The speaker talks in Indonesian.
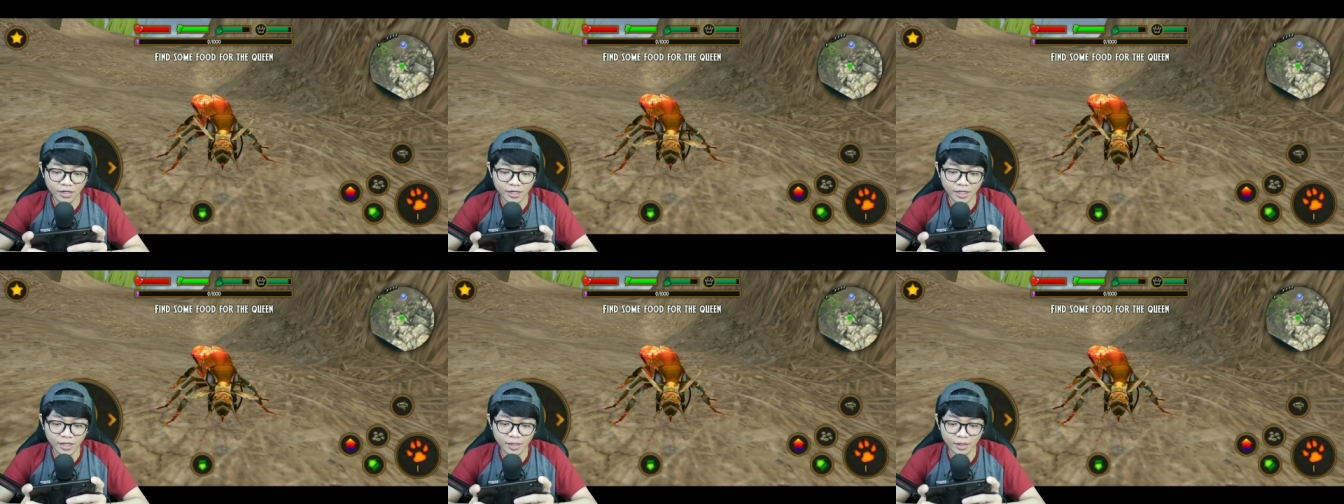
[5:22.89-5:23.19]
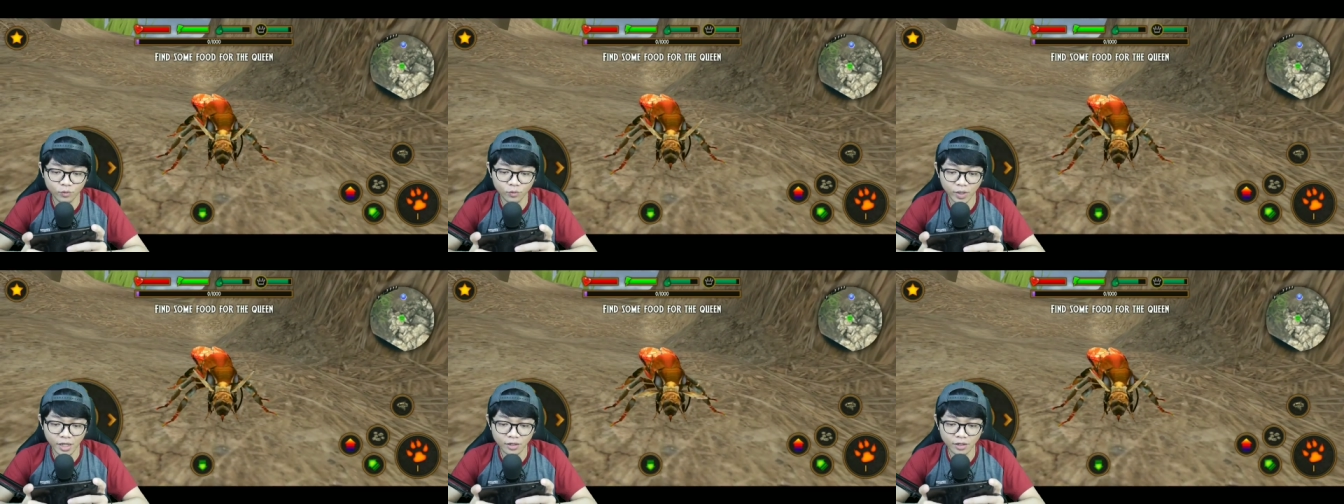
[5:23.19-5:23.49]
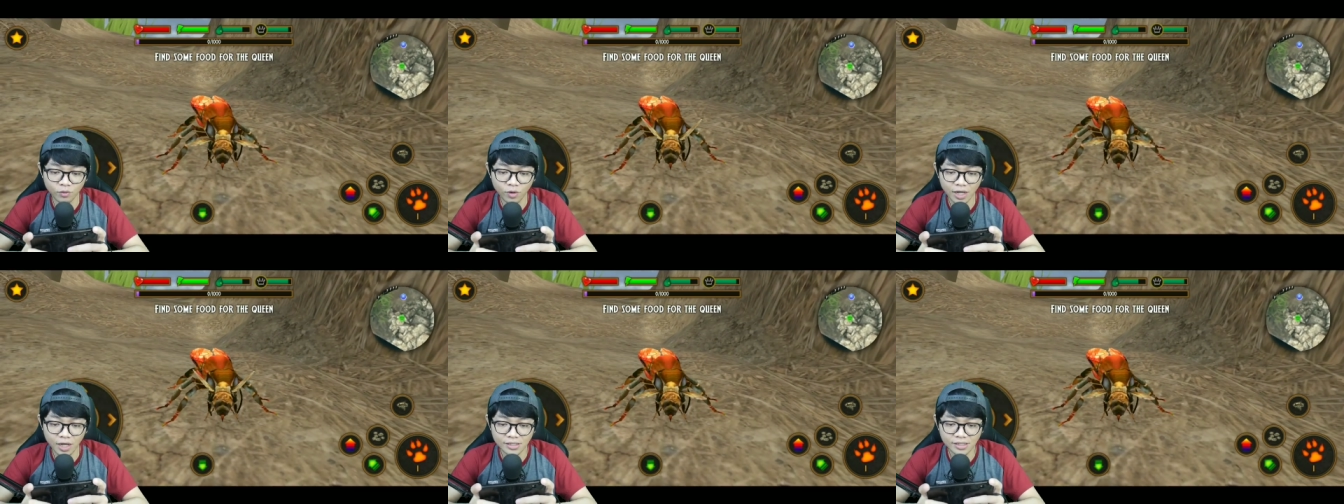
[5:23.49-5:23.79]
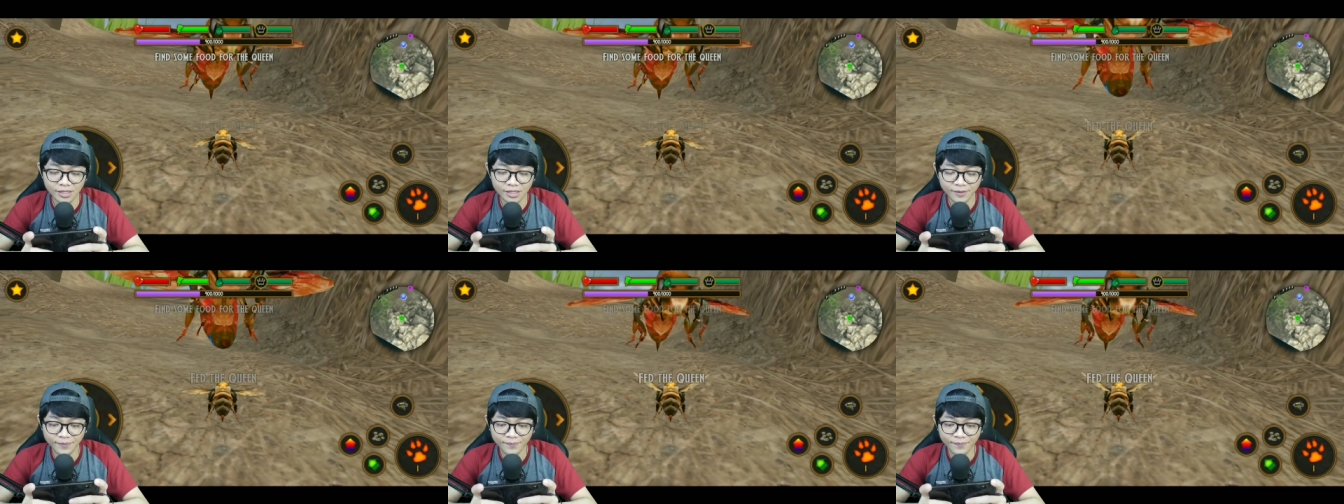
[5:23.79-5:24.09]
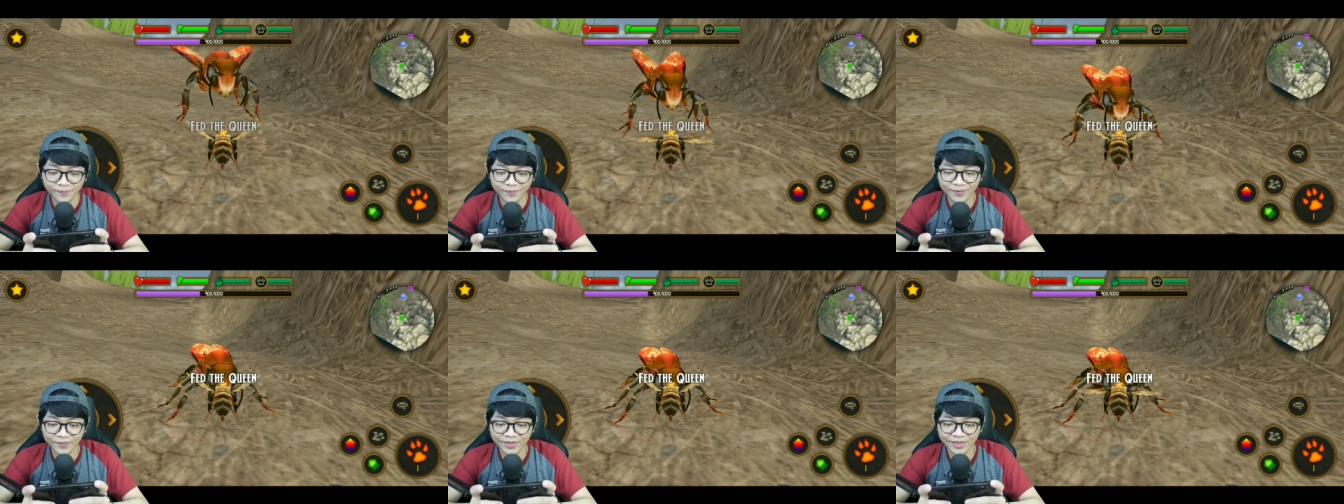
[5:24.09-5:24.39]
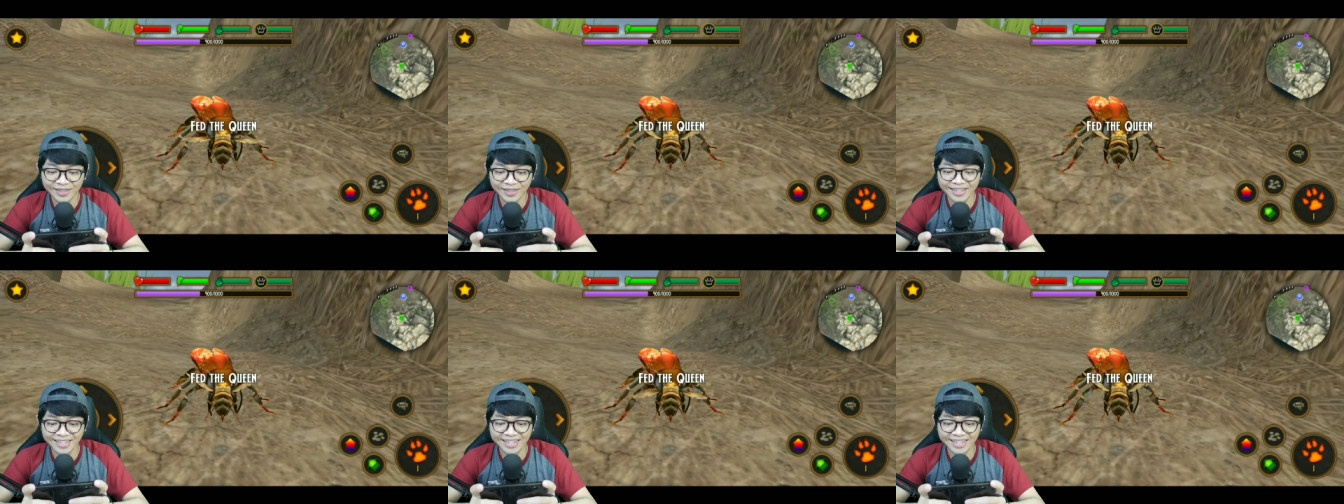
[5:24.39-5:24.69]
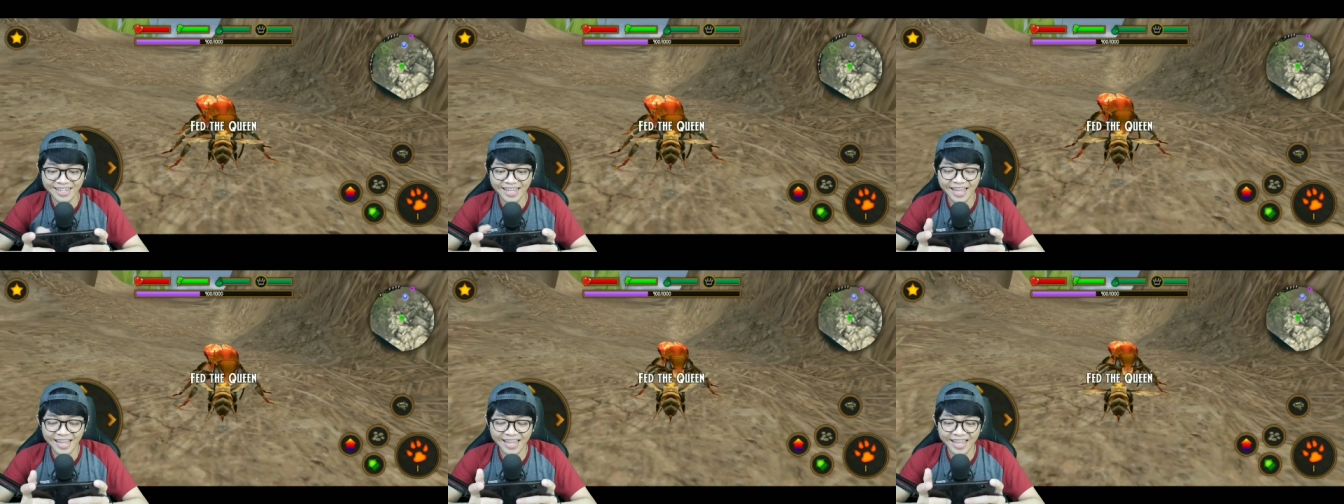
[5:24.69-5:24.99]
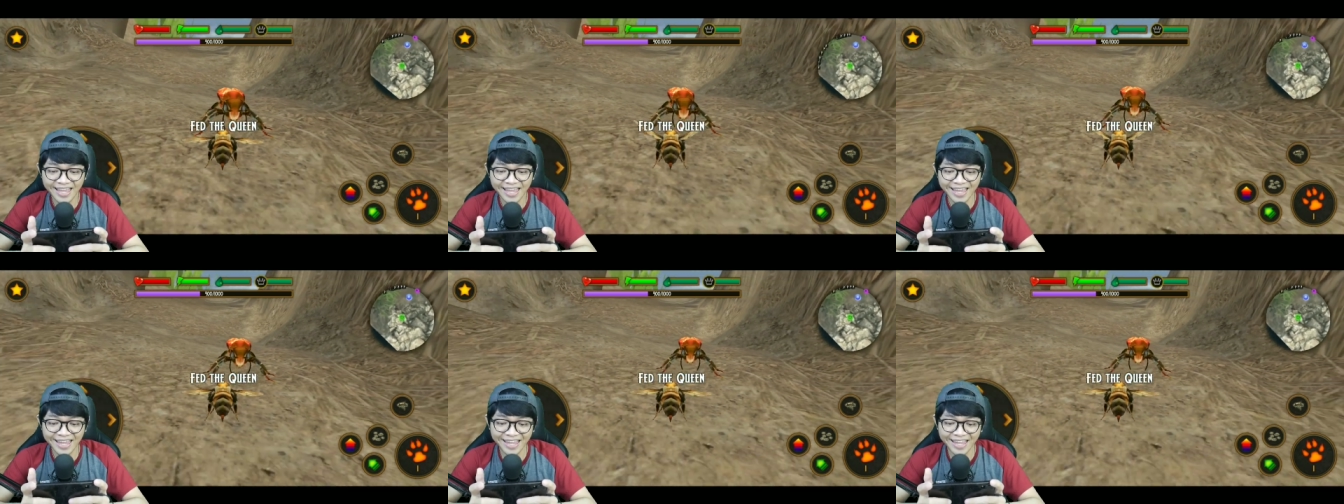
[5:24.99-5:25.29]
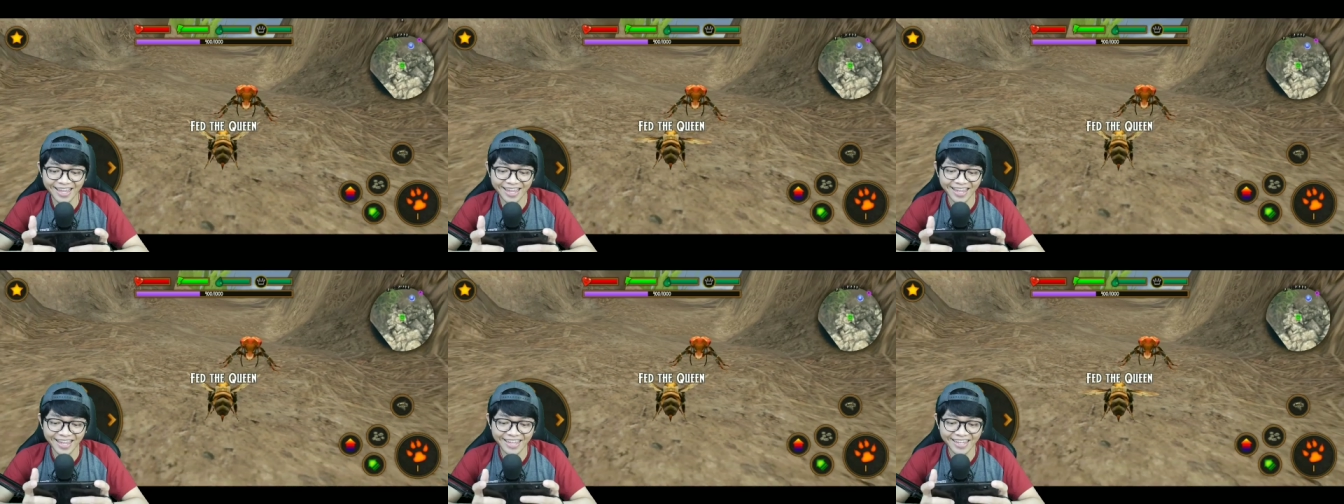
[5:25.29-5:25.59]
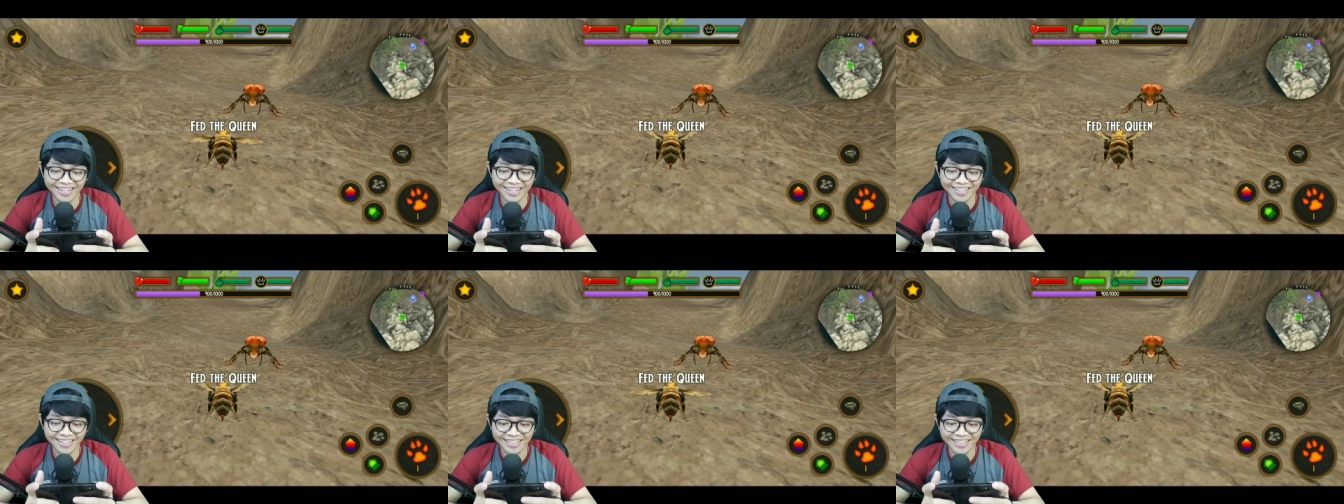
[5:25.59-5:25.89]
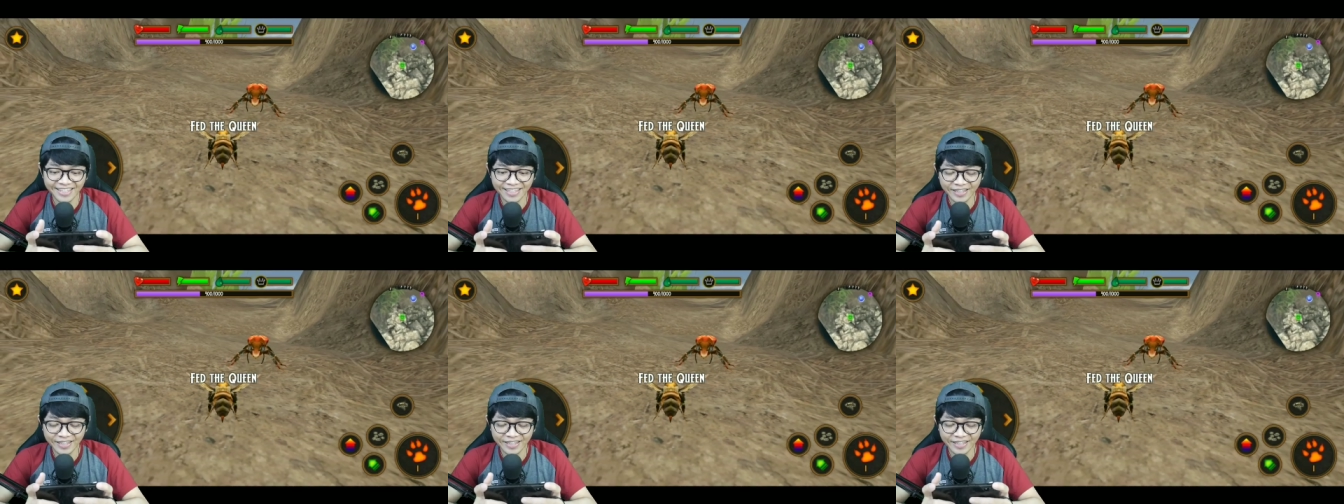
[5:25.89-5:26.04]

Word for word: Nih, Queen, gue kasih. Yeay.